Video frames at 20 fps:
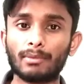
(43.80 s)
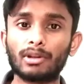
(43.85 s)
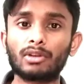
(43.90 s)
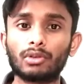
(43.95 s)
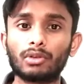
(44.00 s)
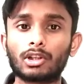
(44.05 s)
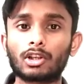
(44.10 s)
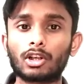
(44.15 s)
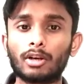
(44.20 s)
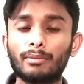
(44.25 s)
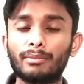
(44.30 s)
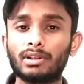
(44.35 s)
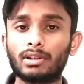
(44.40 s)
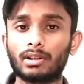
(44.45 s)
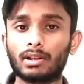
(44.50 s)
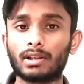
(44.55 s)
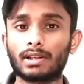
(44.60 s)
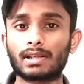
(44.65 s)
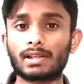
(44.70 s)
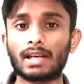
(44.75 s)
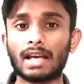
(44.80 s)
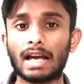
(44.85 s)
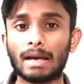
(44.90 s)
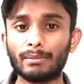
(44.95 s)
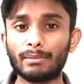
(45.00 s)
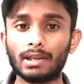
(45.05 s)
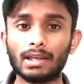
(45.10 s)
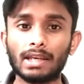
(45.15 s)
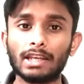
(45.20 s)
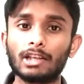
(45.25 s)
আমার দুইটা কম্পিউটার আছে
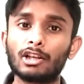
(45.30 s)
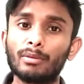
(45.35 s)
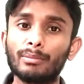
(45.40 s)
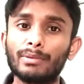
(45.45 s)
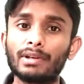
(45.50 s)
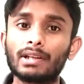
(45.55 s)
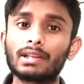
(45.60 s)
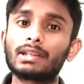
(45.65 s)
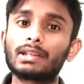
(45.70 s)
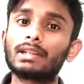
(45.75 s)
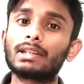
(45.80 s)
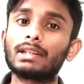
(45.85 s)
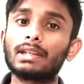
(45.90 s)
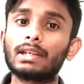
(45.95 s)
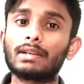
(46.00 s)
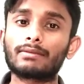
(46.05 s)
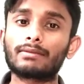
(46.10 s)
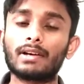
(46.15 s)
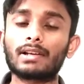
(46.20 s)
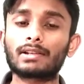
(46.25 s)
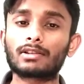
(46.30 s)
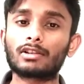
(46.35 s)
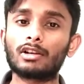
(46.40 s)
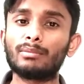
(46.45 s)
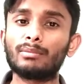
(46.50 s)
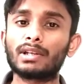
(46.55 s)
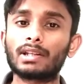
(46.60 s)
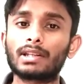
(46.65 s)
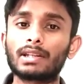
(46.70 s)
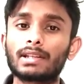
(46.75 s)
আমি এই কম্পিউটার থেকে ফার্স্ট
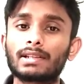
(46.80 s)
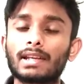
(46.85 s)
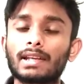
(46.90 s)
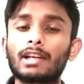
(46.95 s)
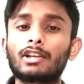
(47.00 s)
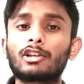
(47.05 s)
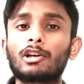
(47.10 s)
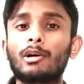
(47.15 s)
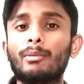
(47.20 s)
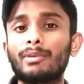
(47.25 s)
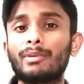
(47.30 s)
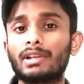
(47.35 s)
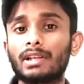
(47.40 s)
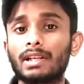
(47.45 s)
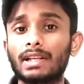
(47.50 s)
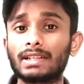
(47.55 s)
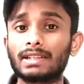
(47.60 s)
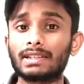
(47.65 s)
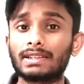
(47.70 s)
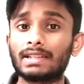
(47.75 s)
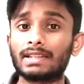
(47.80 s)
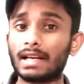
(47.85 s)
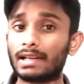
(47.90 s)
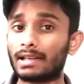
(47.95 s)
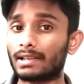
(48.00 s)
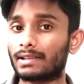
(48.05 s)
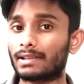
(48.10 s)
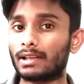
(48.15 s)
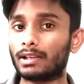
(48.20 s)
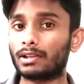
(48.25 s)
কম্পিউটার থেকে সেকেন্ড কম্পিউটারে একটি
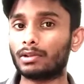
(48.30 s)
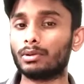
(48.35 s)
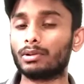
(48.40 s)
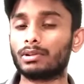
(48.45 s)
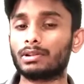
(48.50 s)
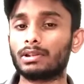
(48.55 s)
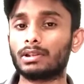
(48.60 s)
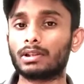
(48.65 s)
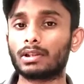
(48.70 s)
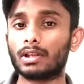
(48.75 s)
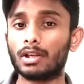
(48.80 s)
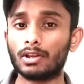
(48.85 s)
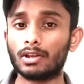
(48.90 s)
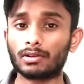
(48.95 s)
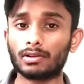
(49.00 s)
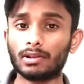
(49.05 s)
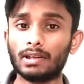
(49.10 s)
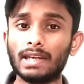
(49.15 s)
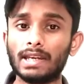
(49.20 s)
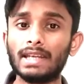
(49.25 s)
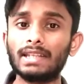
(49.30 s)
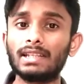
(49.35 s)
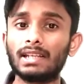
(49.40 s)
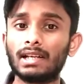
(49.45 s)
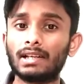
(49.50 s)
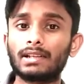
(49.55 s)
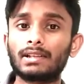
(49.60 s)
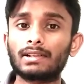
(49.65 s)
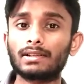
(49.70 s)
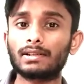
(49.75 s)
ডাটা সেন্ড করছি সো এই
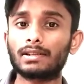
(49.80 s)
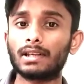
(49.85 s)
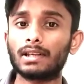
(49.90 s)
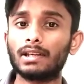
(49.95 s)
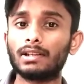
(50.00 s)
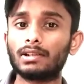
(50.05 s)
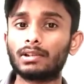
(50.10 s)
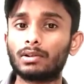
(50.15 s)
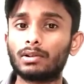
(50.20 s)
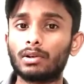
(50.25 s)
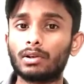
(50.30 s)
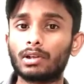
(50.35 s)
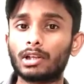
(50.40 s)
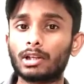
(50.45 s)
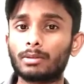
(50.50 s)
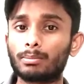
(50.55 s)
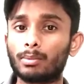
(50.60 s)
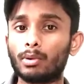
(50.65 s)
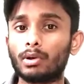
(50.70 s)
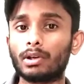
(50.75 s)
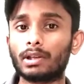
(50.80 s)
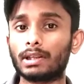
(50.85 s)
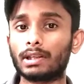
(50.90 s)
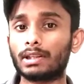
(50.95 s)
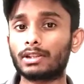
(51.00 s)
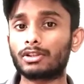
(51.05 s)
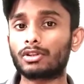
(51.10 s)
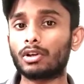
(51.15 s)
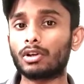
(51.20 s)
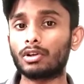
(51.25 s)
ডাটাটি সেন্ড করার পরে
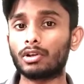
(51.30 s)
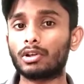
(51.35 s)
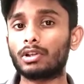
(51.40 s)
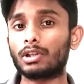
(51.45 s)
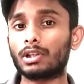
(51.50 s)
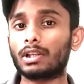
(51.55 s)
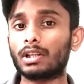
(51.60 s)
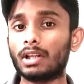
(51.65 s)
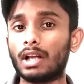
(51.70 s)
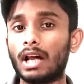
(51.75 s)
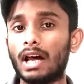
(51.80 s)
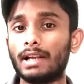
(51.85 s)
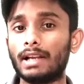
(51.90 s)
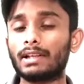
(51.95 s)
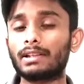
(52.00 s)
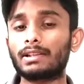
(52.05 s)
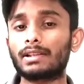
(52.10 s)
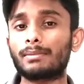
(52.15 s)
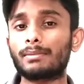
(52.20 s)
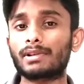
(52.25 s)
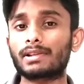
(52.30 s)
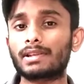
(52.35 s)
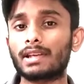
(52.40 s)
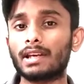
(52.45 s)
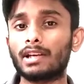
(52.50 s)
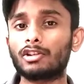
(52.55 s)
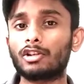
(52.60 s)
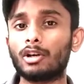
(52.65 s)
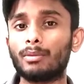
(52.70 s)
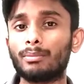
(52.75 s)
যখন আরেকটা আমার
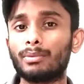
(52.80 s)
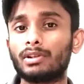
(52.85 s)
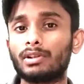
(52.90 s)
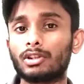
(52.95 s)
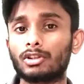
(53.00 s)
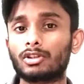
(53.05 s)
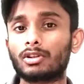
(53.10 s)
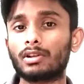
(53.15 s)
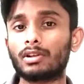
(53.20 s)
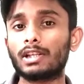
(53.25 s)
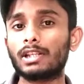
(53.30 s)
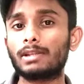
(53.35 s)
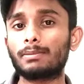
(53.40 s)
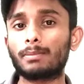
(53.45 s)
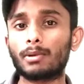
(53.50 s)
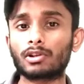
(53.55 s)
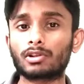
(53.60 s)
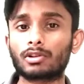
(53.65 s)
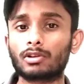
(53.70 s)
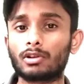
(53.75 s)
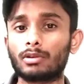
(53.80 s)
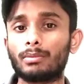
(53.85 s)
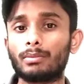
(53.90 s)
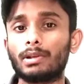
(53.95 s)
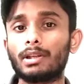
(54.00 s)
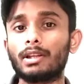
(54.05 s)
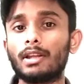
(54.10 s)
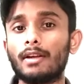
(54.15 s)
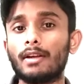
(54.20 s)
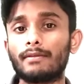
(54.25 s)
সেকেন্ড কম্পিউটার যখন রেসপন্স
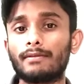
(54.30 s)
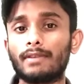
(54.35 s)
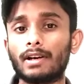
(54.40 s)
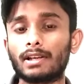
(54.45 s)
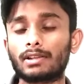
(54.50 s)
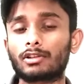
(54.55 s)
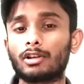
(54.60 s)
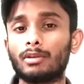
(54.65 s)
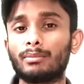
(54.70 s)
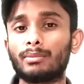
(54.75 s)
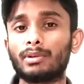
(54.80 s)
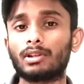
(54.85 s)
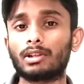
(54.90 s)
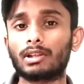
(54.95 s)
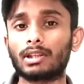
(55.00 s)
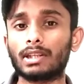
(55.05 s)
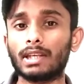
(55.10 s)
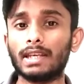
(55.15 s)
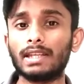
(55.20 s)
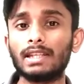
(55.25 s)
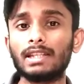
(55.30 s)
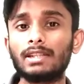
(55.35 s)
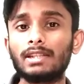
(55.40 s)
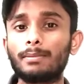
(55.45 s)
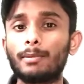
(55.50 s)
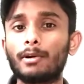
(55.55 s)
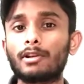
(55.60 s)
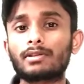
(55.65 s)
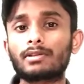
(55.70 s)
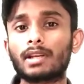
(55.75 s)
করবে ফার্স্ট কম্পিউটারকে এই
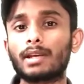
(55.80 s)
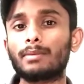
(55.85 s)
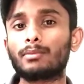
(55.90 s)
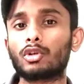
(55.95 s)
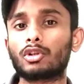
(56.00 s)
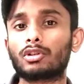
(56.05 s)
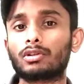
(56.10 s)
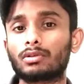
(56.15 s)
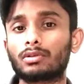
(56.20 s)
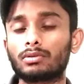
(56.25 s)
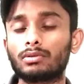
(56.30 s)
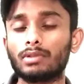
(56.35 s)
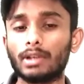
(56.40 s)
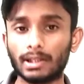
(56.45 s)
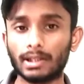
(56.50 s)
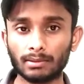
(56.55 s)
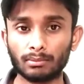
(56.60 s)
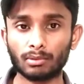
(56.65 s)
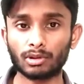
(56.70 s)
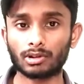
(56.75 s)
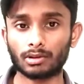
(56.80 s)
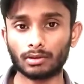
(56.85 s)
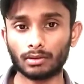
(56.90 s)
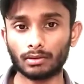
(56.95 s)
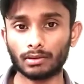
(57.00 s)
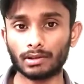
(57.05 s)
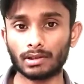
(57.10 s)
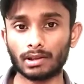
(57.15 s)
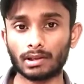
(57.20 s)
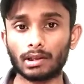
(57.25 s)
রেসপন্স টাইম কতটুকু এটি বোঝা
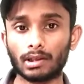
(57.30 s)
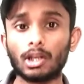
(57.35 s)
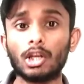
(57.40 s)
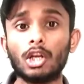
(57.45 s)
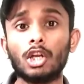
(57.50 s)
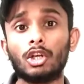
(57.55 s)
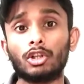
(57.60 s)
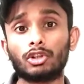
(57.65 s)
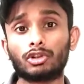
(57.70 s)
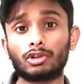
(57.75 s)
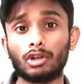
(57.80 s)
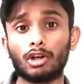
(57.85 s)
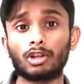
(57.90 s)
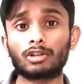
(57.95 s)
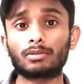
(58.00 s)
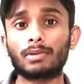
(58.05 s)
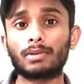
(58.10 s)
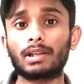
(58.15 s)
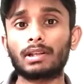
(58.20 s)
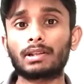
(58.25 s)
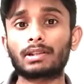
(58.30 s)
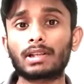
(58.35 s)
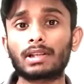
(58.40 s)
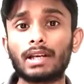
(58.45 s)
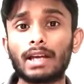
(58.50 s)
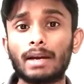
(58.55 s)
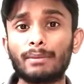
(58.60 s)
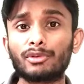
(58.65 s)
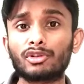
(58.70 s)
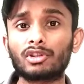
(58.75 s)
বোঝানো হয়ে থাকে সহজ
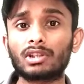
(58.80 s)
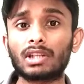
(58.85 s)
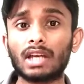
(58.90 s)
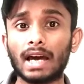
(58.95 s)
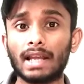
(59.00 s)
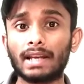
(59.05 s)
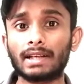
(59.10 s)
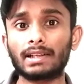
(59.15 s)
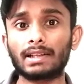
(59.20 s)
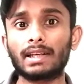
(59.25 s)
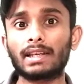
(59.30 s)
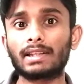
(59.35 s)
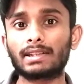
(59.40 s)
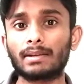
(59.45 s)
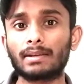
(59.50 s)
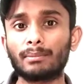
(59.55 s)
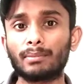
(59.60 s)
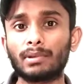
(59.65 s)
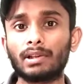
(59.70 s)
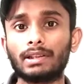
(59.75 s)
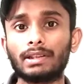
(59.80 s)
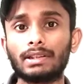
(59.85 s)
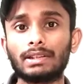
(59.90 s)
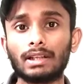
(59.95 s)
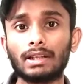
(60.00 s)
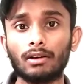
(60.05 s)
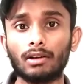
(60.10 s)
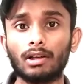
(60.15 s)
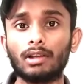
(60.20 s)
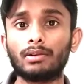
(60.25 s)
ভাষায় আমি যদি আরেকটা এক্সাম্পল দিই
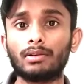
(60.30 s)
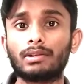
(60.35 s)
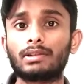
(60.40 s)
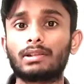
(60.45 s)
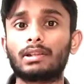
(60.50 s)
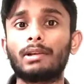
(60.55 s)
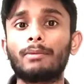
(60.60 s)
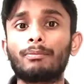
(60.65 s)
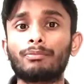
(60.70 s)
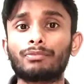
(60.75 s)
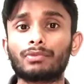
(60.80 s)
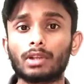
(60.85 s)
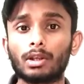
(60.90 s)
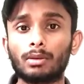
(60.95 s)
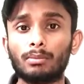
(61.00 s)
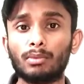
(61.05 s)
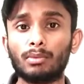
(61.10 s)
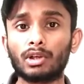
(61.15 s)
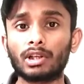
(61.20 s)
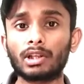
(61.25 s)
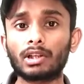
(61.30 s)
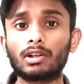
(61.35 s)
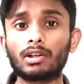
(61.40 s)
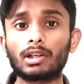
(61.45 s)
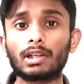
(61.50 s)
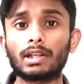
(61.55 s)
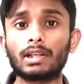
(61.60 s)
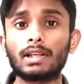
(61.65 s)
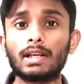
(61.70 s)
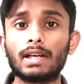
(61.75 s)
তাহলে হচ্ছে মনে
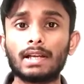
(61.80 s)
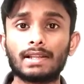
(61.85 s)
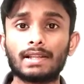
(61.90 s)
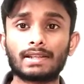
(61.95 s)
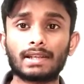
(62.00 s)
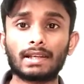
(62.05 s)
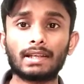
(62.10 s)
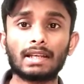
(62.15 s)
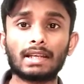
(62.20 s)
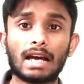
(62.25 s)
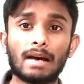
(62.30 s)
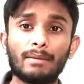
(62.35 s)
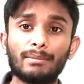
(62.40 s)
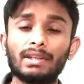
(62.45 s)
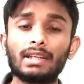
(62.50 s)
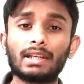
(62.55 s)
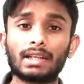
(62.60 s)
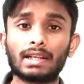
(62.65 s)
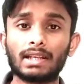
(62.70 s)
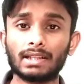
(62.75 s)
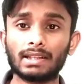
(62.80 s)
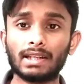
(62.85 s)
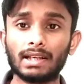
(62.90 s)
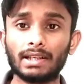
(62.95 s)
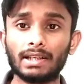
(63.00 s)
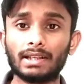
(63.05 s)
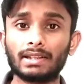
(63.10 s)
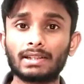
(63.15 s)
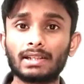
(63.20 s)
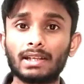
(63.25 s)
করেন যে আমি এখানে
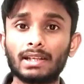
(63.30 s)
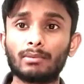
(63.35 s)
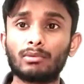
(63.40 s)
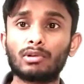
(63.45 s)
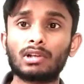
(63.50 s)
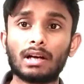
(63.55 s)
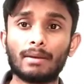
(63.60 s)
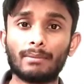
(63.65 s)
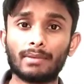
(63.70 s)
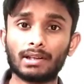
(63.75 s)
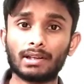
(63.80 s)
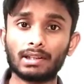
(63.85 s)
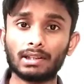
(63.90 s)
দাঁড়িয়ে আছি এবং আমার